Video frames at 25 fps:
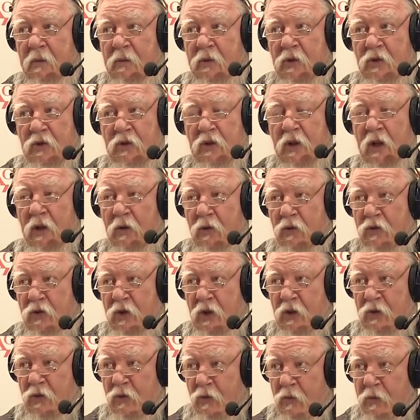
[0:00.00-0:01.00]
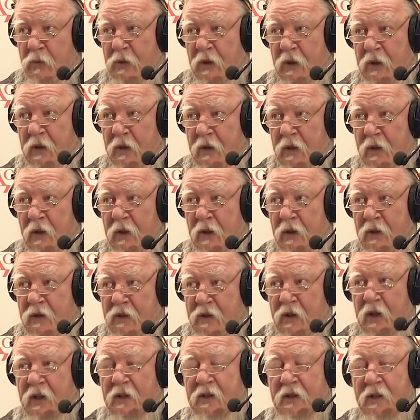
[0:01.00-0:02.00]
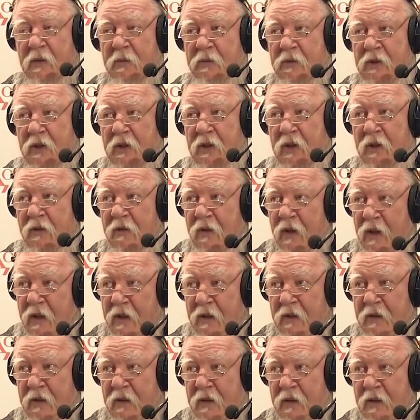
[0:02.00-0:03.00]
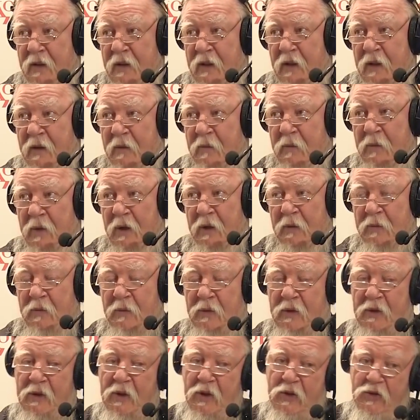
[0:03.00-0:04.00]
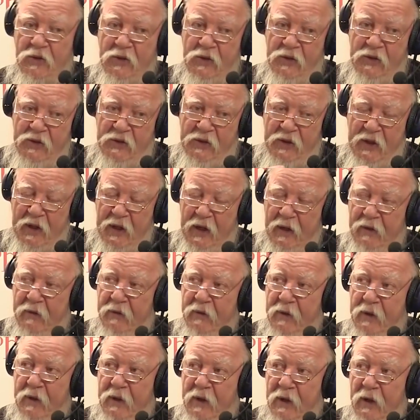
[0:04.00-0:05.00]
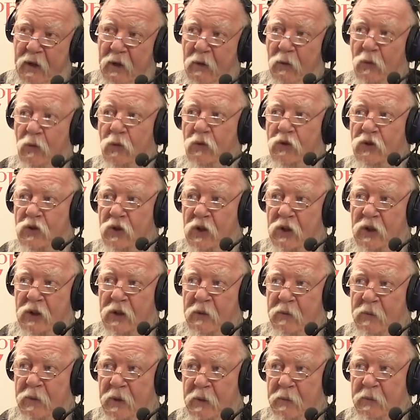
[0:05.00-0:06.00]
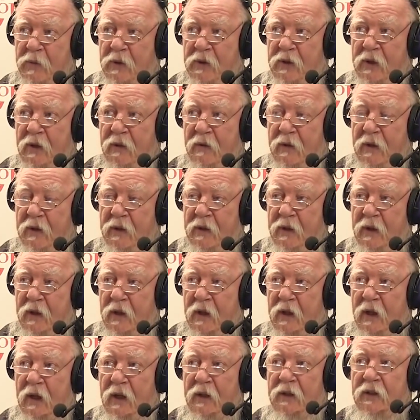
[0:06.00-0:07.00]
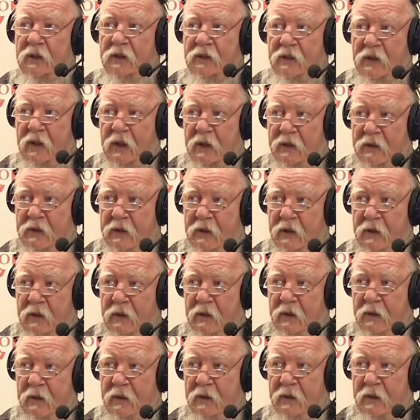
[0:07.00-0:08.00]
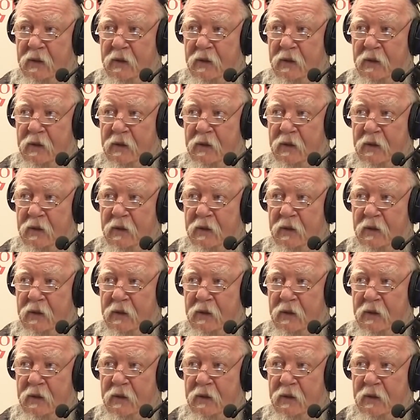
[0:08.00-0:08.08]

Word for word: Потому что народ сейчас умный, сказкам-то не верит, поэтому мы должны здравое учение преподавать, а не сказки.